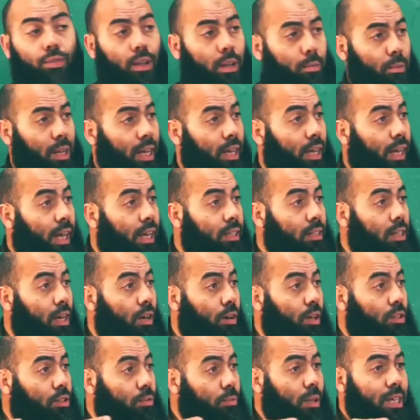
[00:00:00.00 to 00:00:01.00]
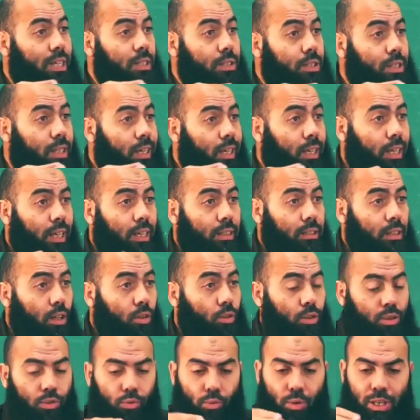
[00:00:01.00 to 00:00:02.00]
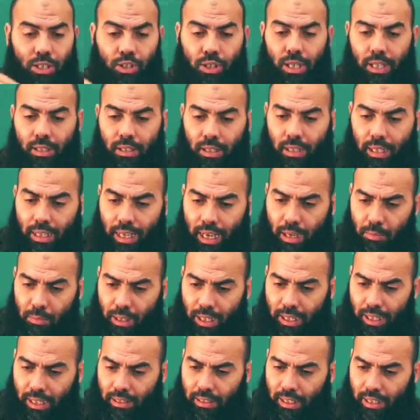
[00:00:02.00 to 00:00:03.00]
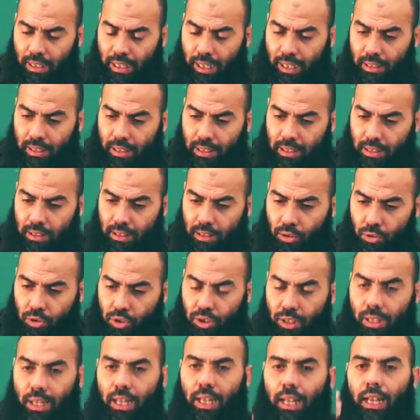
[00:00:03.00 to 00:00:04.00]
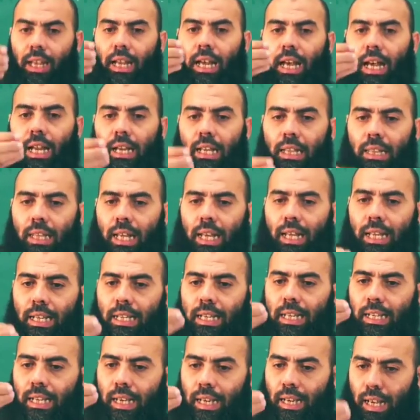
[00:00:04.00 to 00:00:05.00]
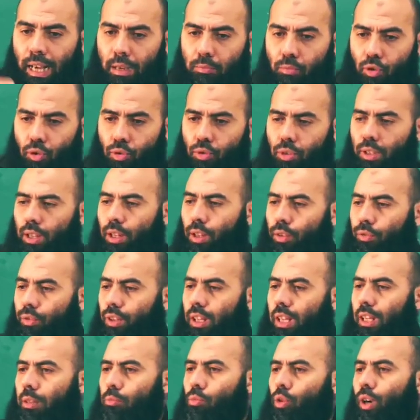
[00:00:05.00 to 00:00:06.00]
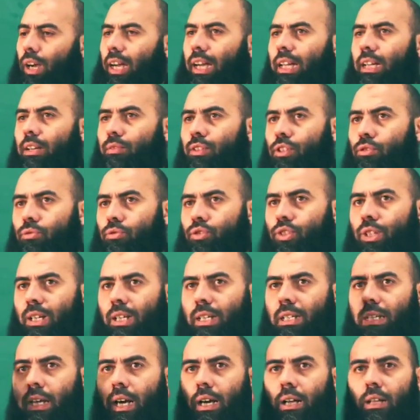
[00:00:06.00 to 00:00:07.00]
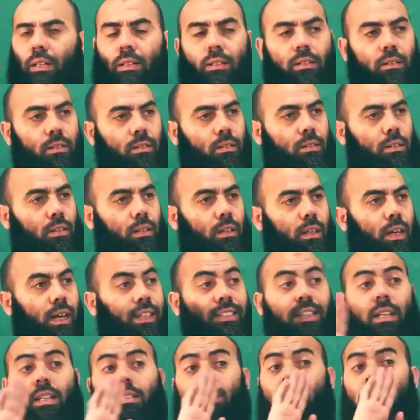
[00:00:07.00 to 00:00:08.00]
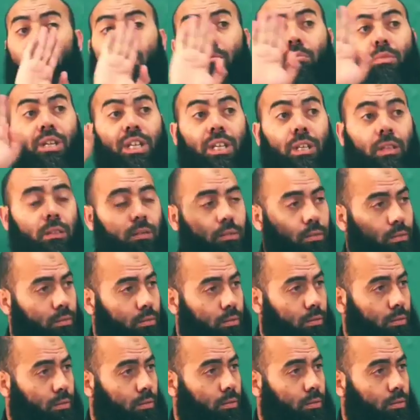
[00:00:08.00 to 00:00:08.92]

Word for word: فهمنا هذا هذوما الاسئله اللي غنطرح واش هذاك الامر اللي عطاني هذاك الزوج هل ذلك الامر فيه مخالفه شرعيه هذا اللي تيهمني